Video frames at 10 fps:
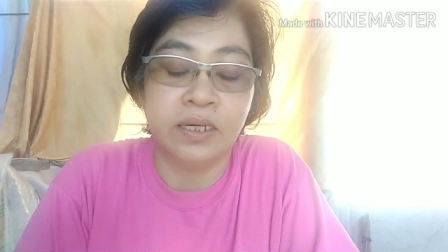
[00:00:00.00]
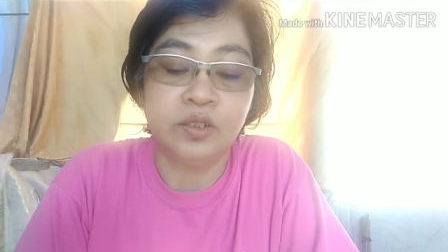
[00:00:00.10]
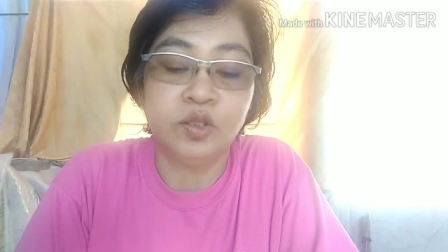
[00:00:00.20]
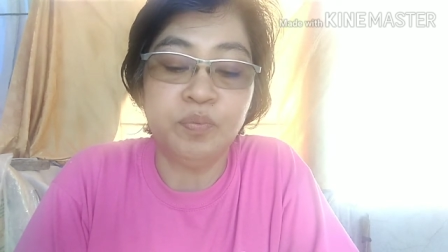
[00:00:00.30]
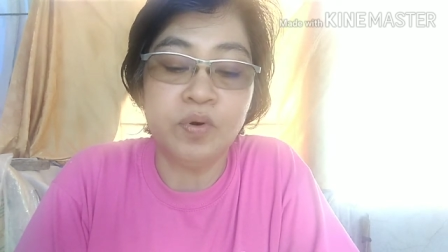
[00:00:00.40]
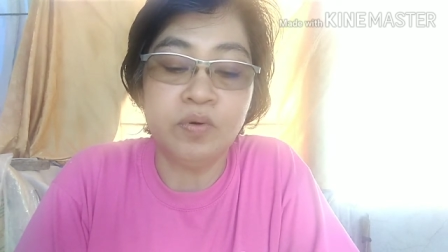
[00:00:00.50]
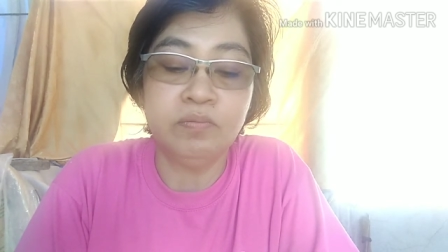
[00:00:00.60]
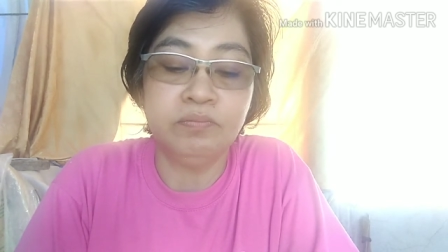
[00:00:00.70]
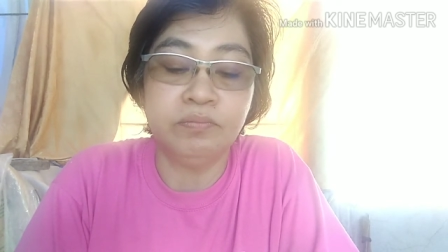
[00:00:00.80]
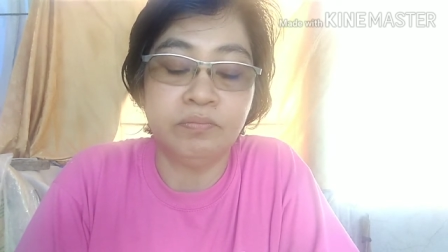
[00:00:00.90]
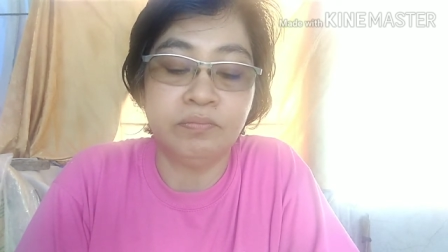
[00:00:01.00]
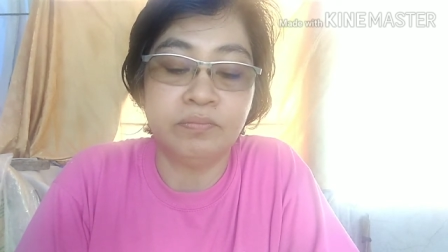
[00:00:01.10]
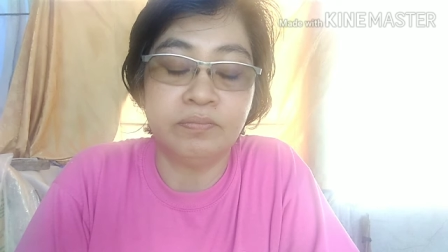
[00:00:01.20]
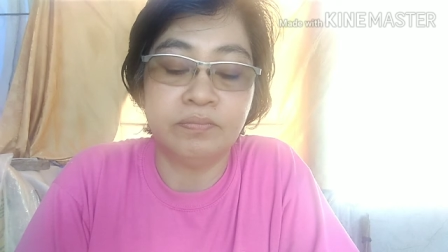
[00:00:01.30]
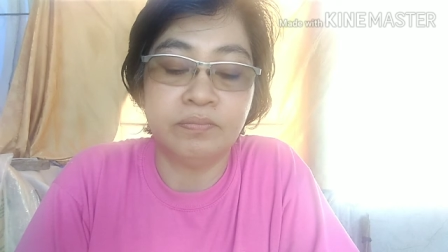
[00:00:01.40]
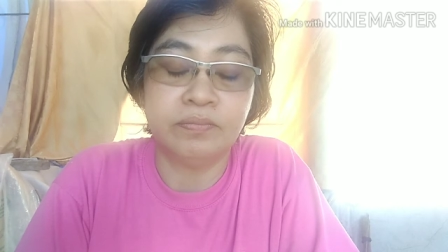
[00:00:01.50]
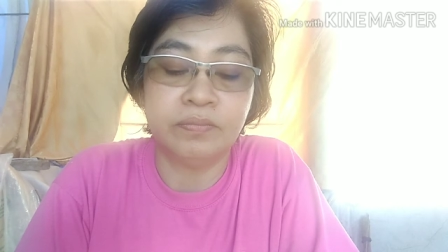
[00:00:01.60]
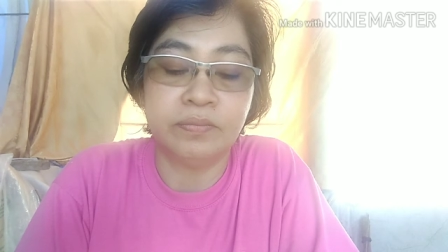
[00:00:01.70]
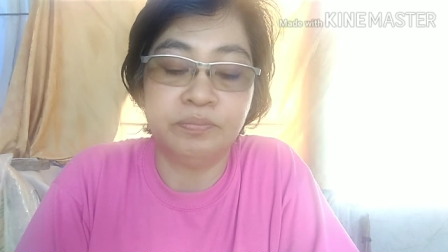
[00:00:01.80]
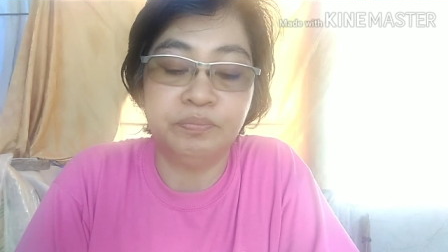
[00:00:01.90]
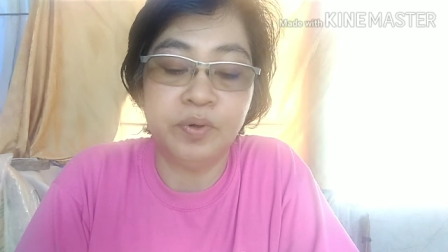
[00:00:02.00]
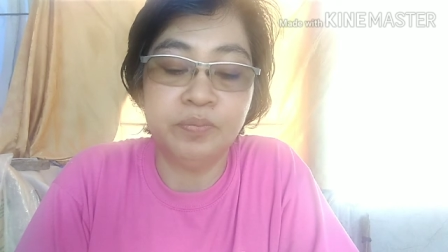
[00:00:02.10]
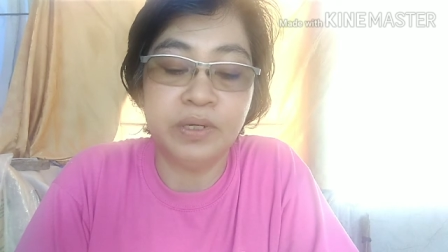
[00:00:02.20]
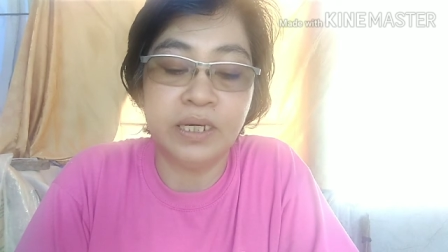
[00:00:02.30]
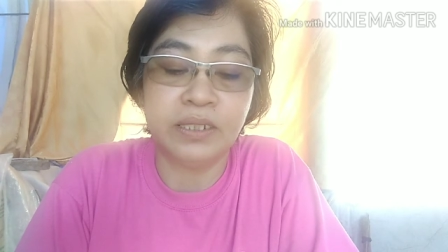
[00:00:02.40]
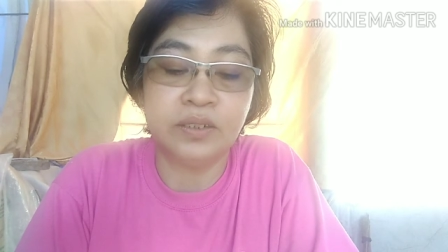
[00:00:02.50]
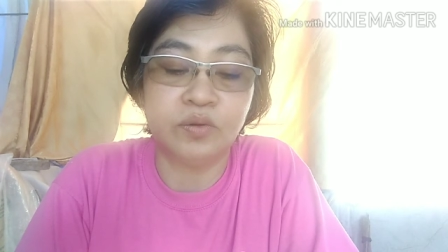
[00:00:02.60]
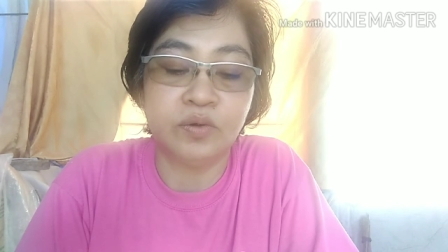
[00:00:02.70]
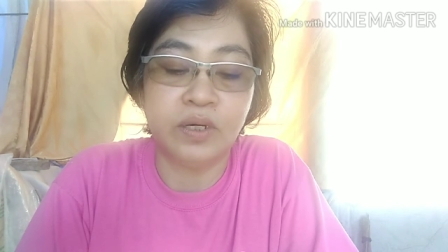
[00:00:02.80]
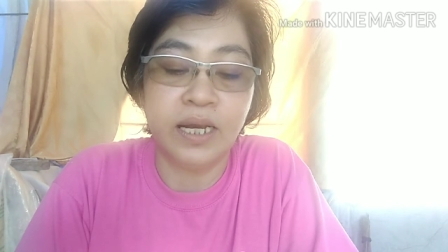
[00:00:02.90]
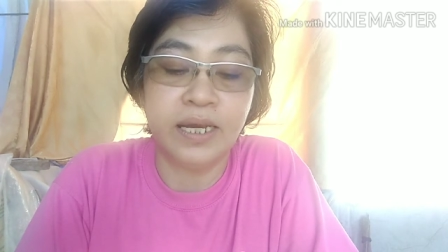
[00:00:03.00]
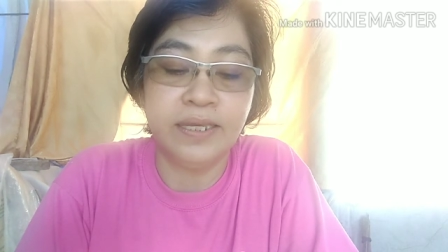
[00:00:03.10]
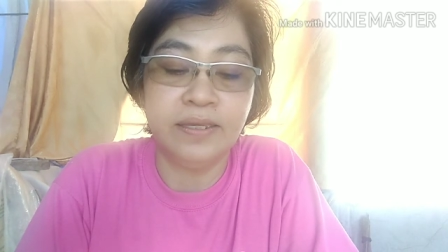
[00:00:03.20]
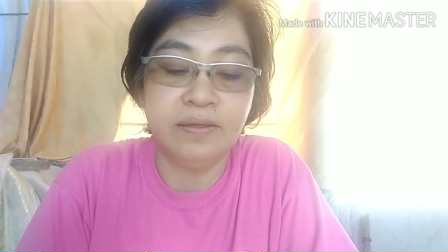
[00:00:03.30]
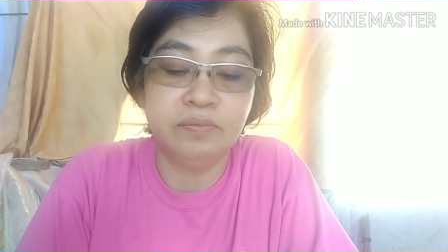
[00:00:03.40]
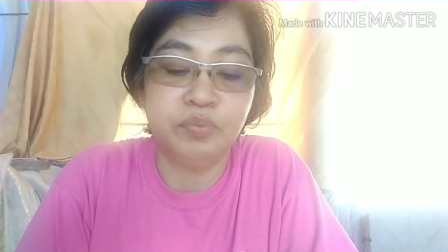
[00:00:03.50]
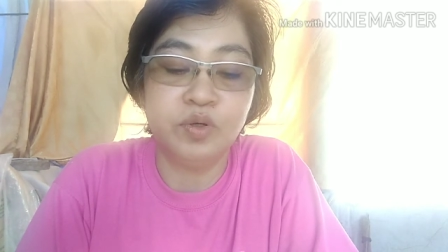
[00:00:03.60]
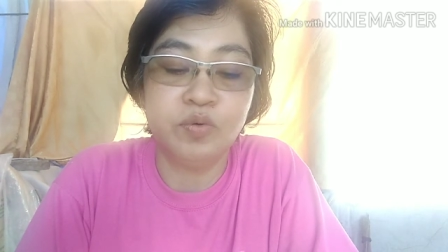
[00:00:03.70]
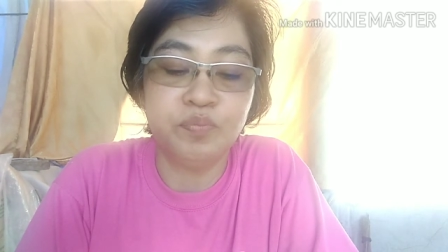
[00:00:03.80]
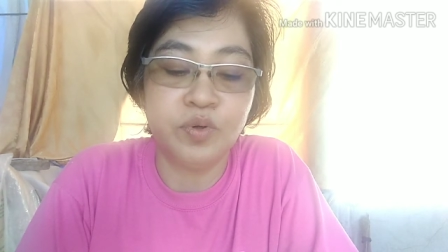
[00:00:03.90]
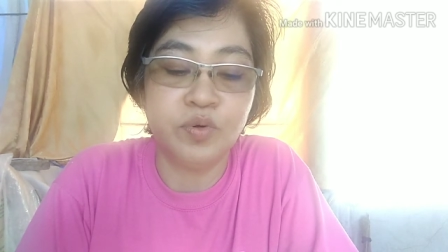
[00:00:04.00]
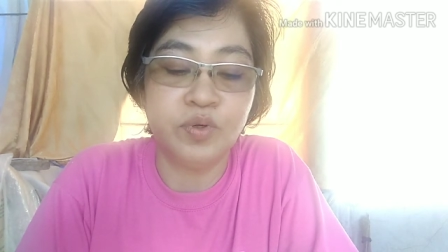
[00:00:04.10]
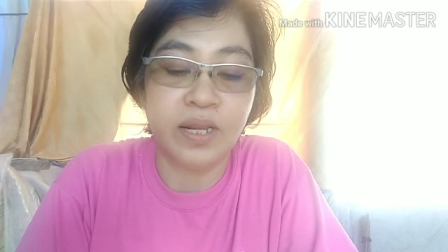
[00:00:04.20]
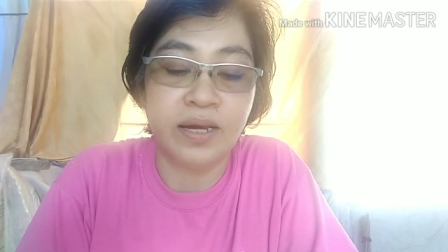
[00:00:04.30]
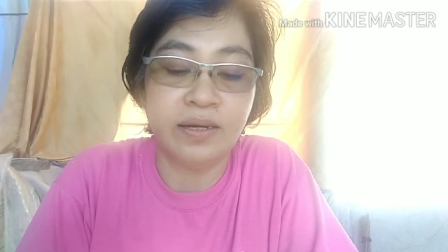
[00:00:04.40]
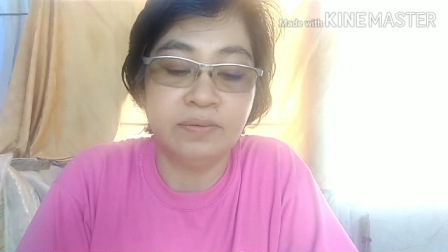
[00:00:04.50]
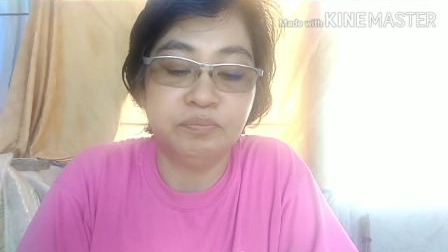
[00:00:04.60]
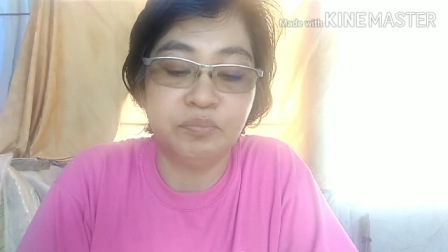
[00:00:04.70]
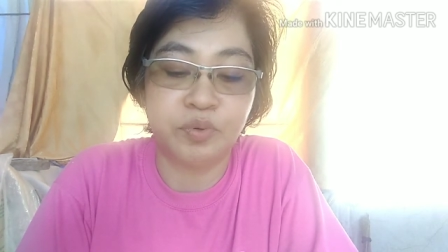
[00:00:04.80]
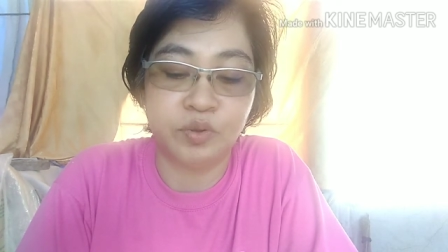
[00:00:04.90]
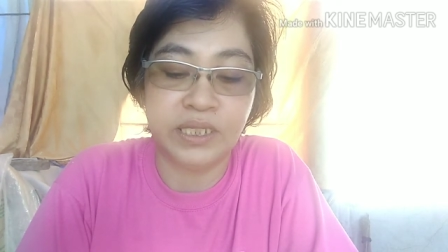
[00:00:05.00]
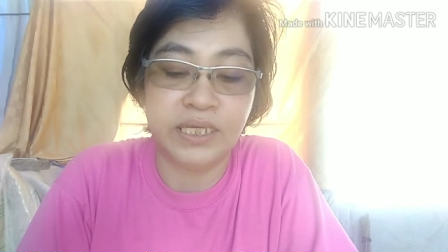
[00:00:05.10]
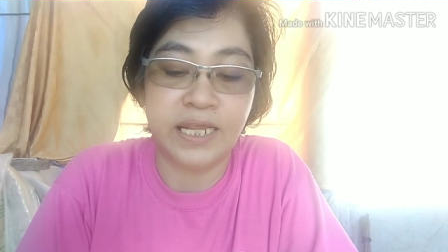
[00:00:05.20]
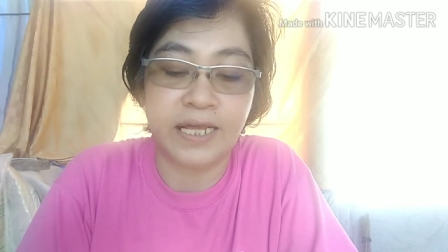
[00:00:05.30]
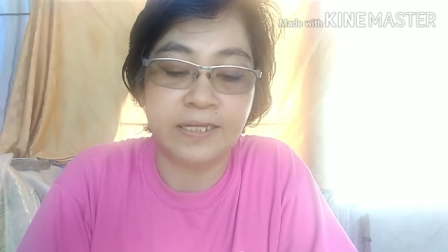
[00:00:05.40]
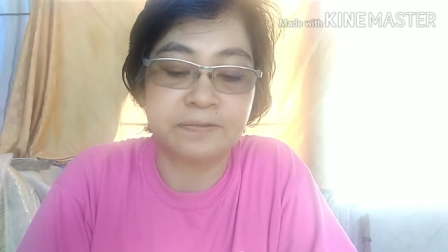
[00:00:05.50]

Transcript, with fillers: ito pong formulang ito ay punong-puno ng protina